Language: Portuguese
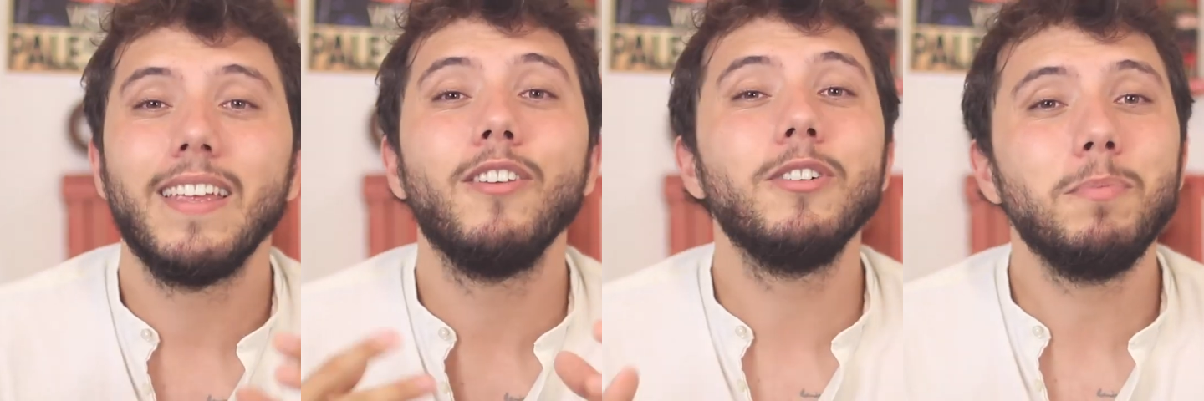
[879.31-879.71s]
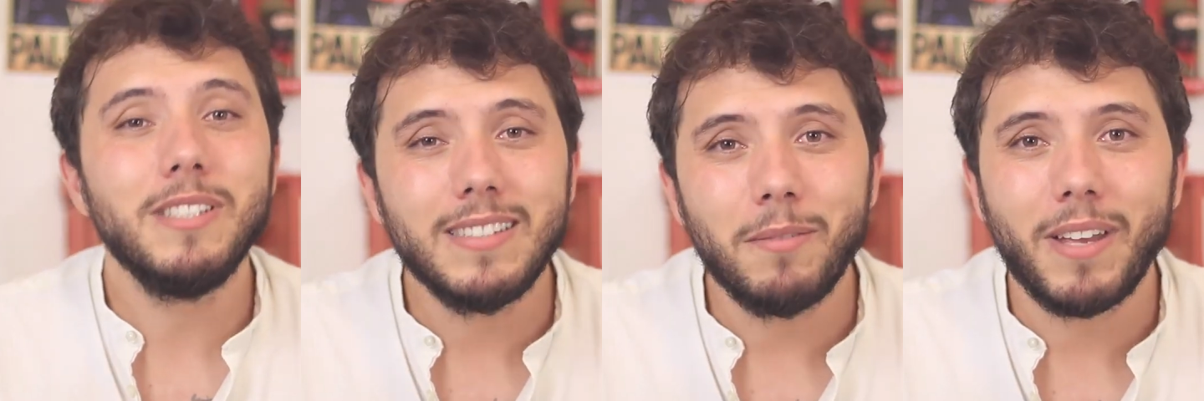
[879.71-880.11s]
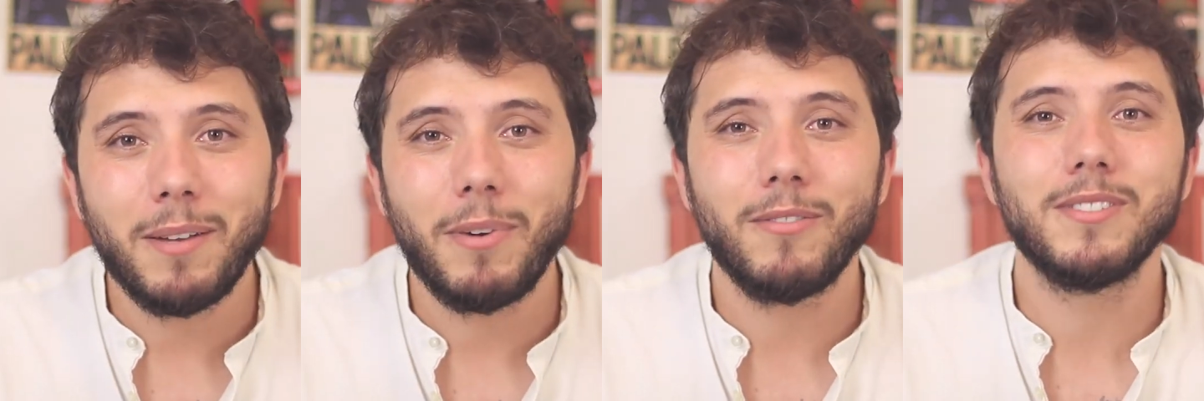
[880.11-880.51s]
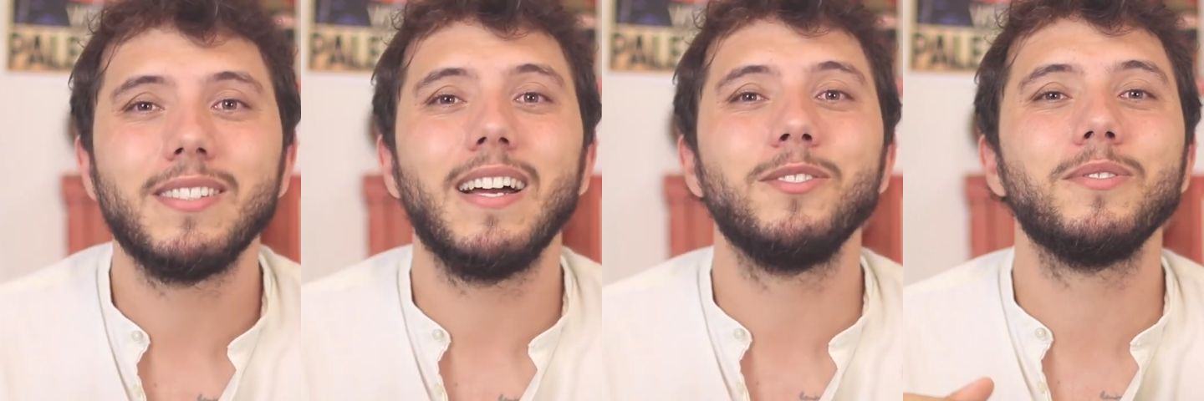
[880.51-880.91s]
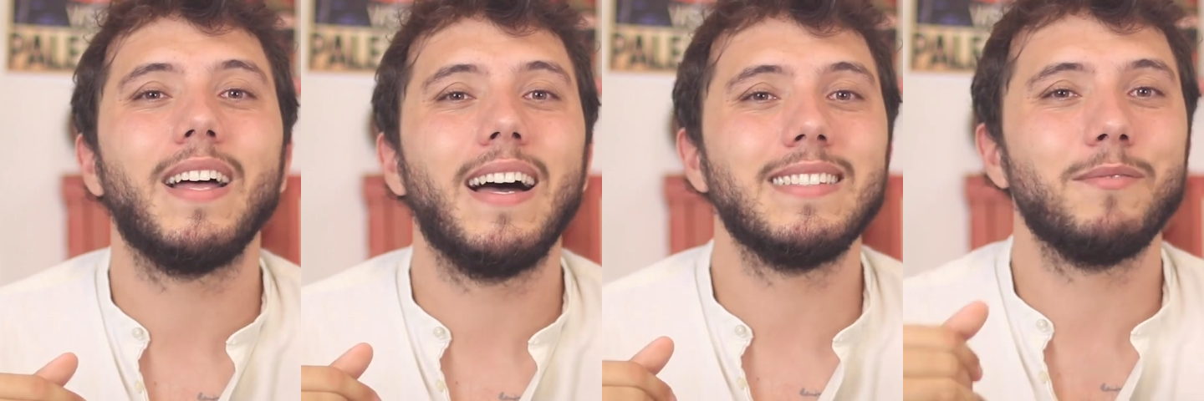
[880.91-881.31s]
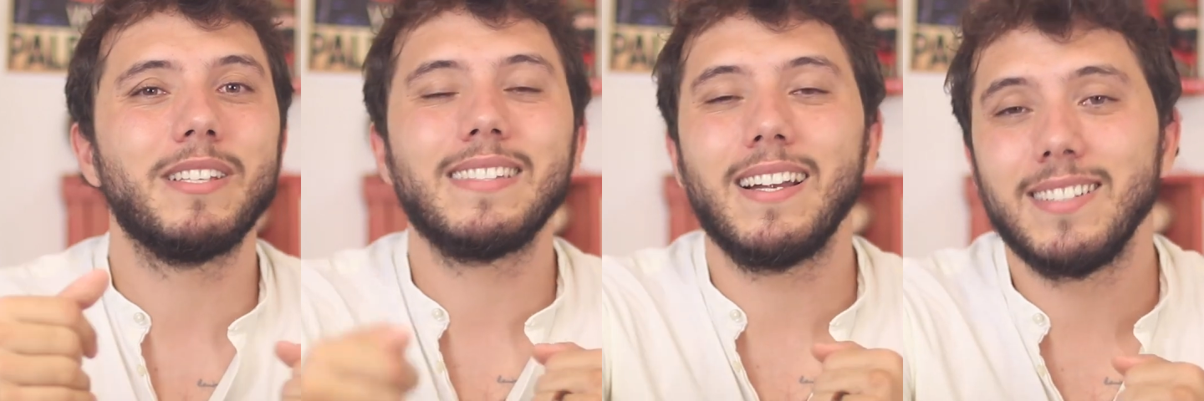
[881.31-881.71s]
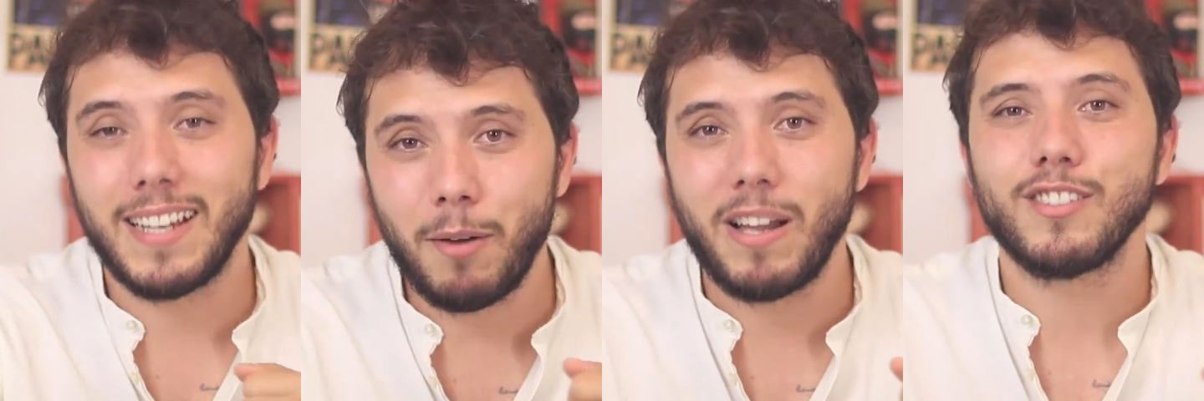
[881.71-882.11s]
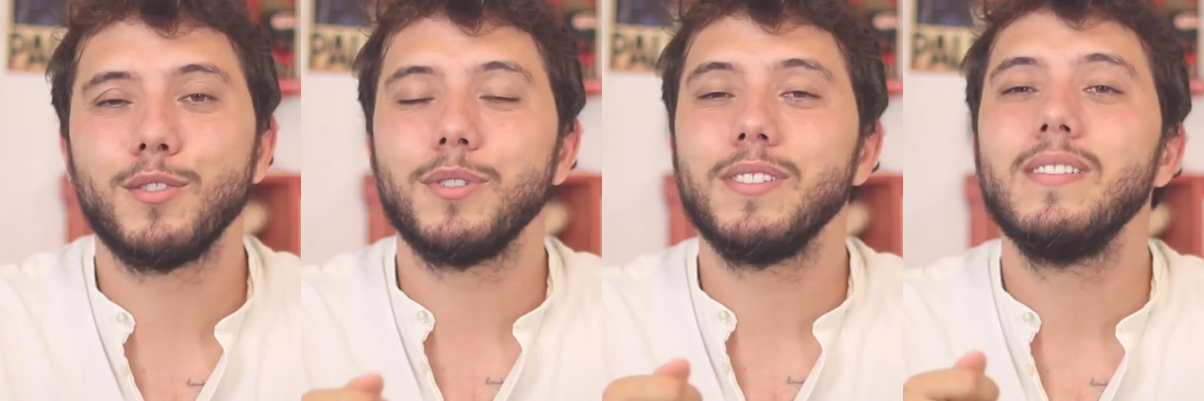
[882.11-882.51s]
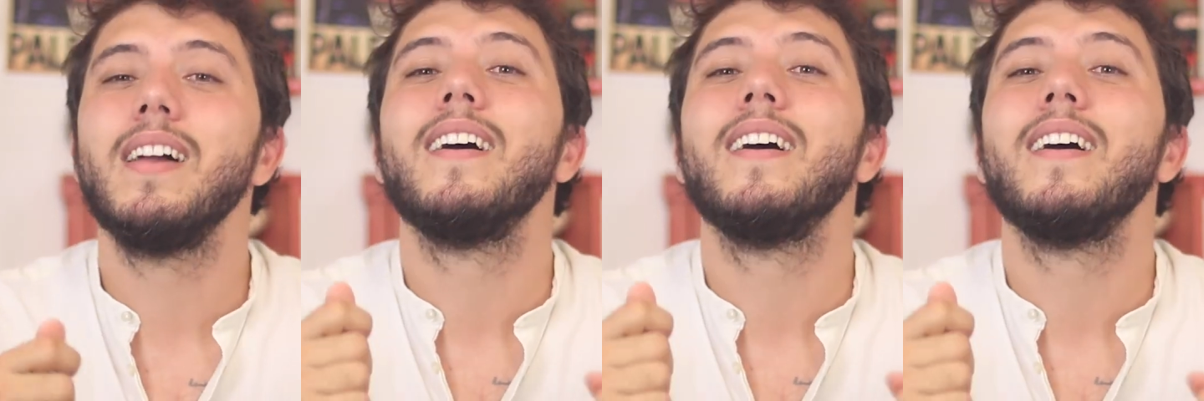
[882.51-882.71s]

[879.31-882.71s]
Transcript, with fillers: E eu vou te pedir também para você ajudar essa mensagem a chegar mais longe,